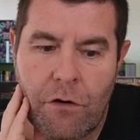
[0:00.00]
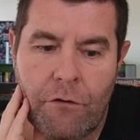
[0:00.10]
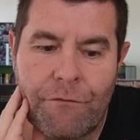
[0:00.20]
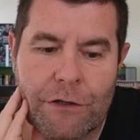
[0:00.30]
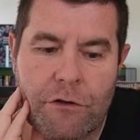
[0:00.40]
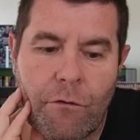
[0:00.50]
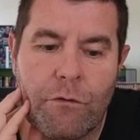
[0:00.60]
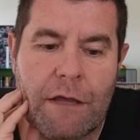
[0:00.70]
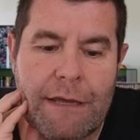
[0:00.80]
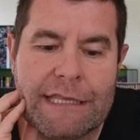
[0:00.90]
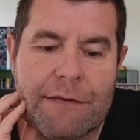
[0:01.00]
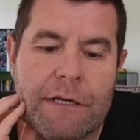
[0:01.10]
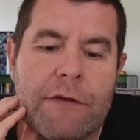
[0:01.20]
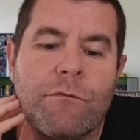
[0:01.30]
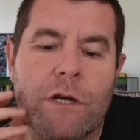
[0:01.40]
L'ho fatto volutamente
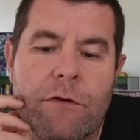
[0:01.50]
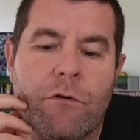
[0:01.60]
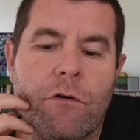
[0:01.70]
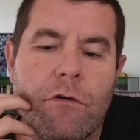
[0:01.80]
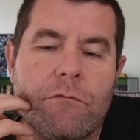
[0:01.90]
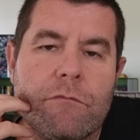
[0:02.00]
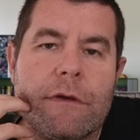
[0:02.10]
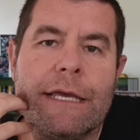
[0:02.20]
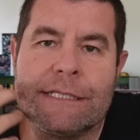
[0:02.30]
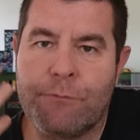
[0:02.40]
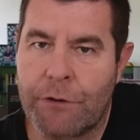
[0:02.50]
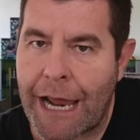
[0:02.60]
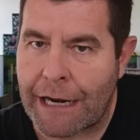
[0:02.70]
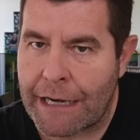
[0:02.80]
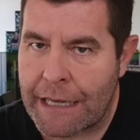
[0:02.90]
perché volevo
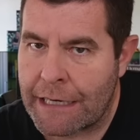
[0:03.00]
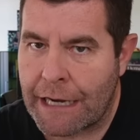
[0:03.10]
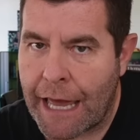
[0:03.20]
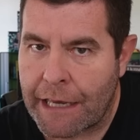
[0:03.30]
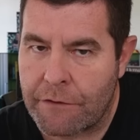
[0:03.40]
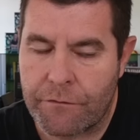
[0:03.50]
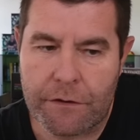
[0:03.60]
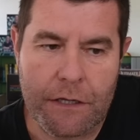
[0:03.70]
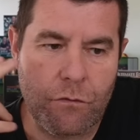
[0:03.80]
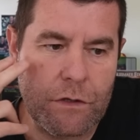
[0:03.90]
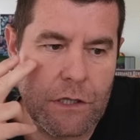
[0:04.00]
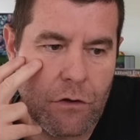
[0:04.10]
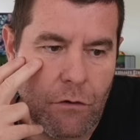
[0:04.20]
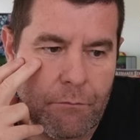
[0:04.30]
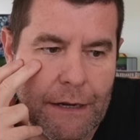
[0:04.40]
esplorarle in live e quindi
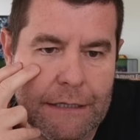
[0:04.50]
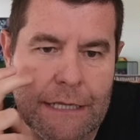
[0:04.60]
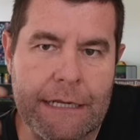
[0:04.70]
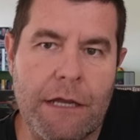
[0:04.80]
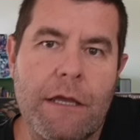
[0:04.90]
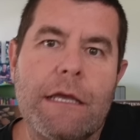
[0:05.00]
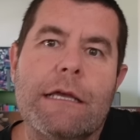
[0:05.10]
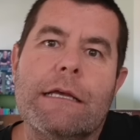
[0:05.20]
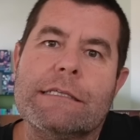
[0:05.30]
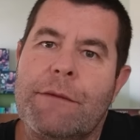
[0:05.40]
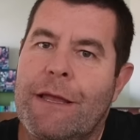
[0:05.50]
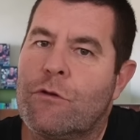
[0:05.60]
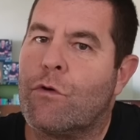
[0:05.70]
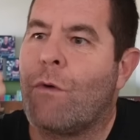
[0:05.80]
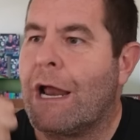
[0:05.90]
non partire
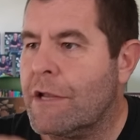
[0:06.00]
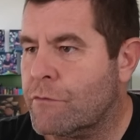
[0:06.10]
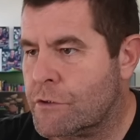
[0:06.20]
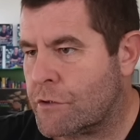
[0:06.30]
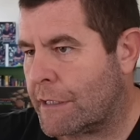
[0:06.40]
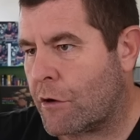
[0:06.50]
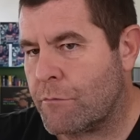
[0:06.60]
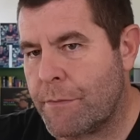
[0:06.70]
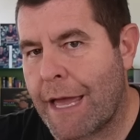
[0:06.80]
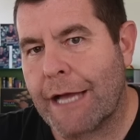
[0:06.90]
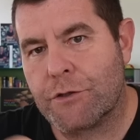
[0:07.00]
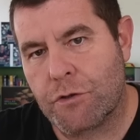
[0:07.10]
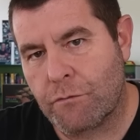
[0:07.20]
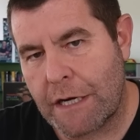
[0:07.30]
sapendo quali funzionalità non mi piacciono,